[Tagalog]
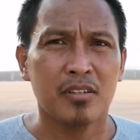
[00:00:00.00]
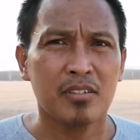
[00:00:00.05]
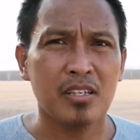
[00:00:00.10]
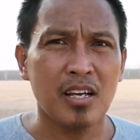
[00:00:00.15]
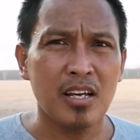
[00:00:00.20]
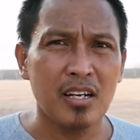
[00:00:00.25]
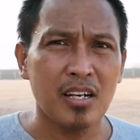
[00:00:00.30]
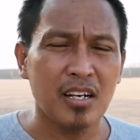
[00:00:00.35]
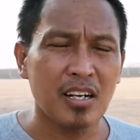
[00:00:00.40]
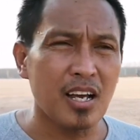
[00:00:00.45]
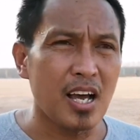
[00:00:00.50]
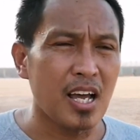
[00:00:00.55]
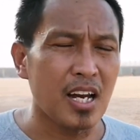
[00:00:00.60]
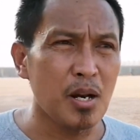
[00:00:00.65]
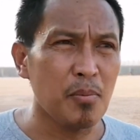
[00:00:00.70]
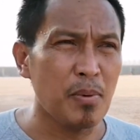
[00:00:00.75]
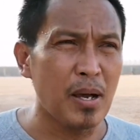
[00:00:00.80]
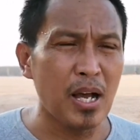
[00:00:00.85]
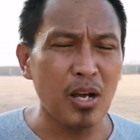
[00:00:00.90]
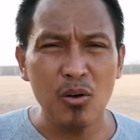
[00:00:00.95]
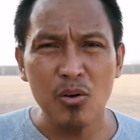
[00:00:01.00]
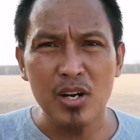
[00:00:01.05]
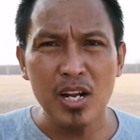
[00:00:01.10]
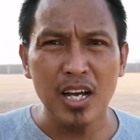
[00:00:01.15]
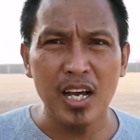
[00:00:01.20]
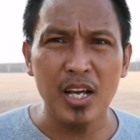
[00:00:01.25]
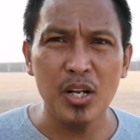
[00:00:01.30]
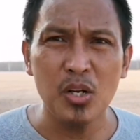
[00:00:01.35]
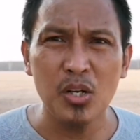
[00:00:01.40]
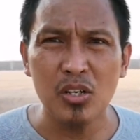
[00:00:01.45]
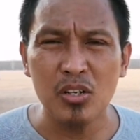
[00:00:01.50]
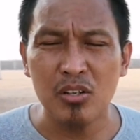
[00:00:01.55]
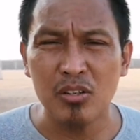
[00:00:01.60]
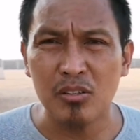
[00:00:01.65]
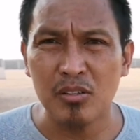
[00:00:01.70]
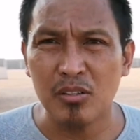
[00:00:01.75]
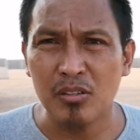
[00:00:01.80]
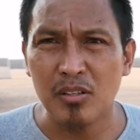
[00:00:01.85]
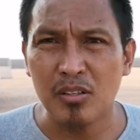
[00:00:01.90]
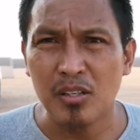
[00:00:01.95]
Sa nag-aral pa ako ng
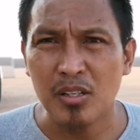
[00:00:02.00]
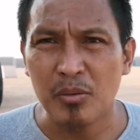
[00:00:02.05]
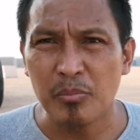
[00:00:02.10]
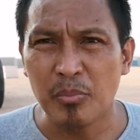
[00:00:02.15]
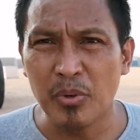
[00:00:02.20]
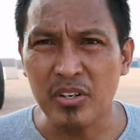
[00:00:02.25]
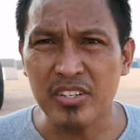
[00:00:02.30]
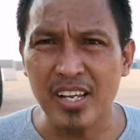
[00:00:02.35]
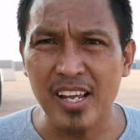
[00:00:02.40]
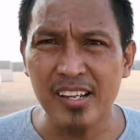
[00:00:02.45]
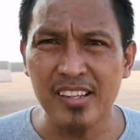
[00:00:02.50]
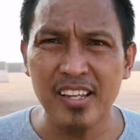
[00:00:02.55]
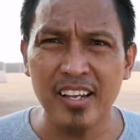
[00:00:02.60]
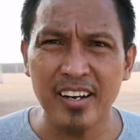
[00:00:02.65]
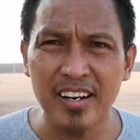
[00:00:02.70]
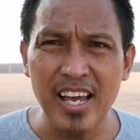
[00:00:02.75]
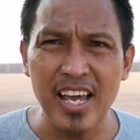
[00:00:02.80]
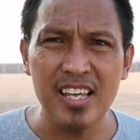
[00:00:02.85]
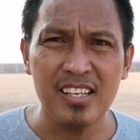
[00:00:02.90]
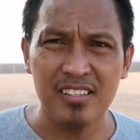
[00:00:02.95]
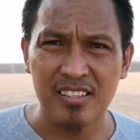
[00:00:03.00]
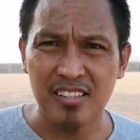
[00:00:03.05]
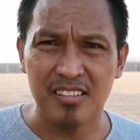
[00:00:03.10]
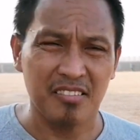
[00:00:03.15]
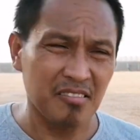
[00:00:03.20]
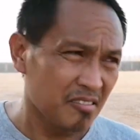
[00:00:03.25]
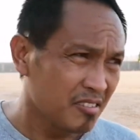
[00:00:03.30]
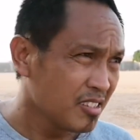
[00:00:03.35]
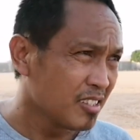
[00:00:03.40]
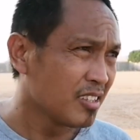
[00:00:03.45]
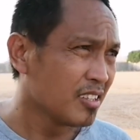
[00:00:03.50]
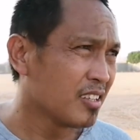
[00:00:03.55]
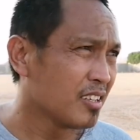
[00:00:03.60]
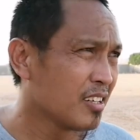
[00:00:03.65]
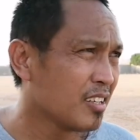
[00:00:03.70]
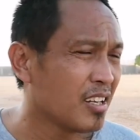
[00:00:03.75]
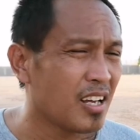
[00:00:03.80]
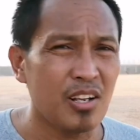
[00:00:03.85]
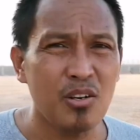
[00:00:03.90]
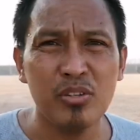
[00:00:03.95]
ano, first aider guys.
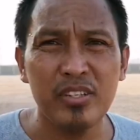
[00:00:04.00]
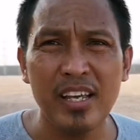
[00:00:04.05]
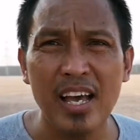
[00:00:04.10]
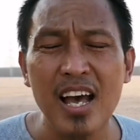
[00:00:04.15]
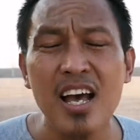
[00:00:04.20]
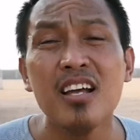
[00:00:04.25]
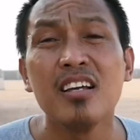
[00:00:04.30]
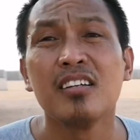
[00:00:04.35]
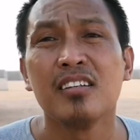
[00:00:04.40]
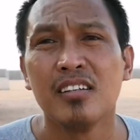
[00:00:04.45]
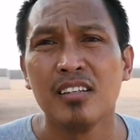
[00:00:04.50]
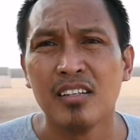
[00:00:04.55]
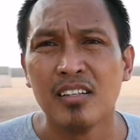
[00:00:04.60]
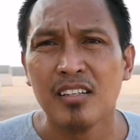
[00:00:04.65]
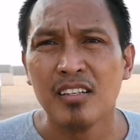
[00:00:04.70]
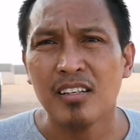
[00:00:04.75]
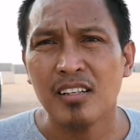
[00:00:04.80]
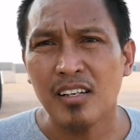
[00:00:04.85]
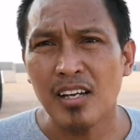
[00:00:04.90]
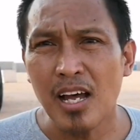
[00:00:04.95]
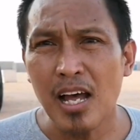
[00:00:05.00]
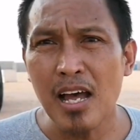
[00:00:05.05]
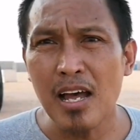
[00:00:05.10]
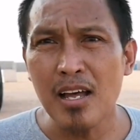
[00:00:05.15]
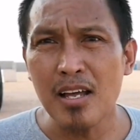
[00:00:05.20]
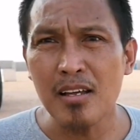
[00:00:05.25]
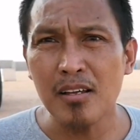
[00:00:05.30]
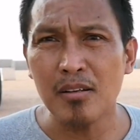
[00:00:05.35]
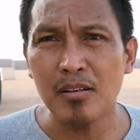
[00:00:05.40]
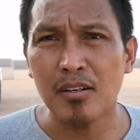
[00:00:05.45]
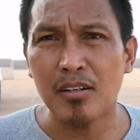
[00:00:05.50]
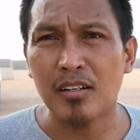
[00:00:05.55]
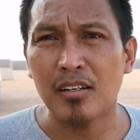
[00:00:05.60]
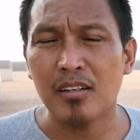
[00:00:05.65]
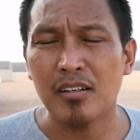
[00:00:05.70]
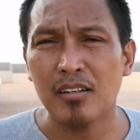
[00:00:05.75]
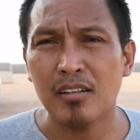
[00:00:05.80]
Ano siya? Ah,